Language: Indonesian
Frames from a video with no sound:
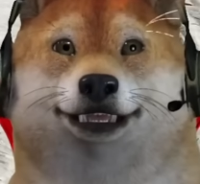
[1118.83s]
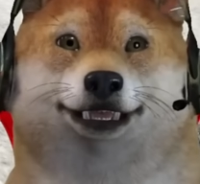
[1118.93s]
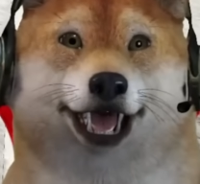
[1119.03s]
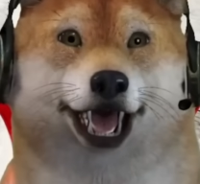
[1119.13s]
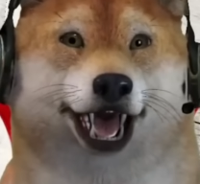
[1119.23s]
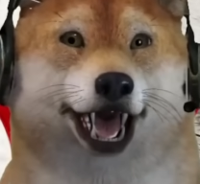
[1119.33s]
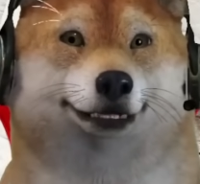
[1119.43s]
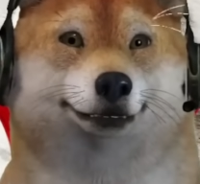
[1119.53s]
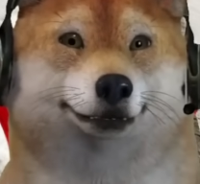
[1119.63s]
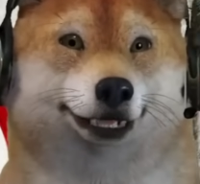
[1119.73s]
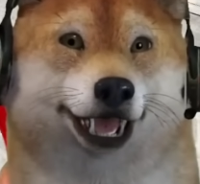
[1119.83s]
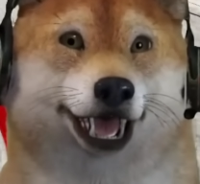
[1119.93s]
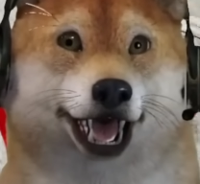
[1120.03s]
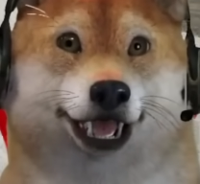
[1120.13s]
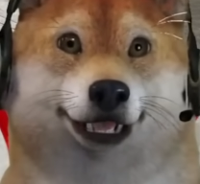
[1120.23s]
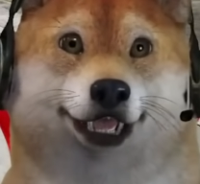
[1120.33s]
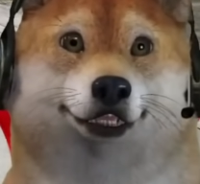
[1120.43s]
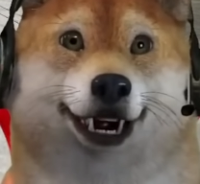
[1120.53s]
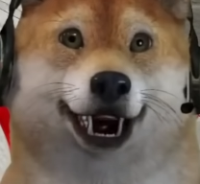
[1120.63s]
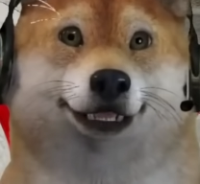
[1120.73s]
soalnya takut kecolongan teman-teman ya
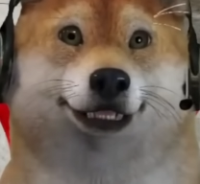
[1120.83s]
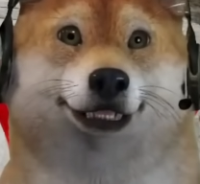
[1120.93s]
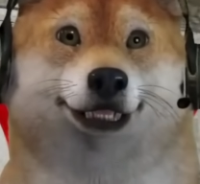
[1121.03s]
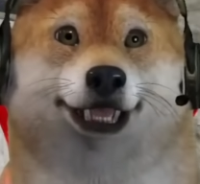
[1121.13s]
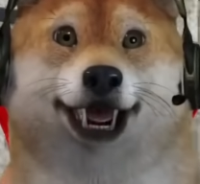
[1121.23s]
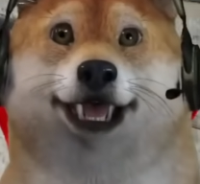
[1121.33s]
nanti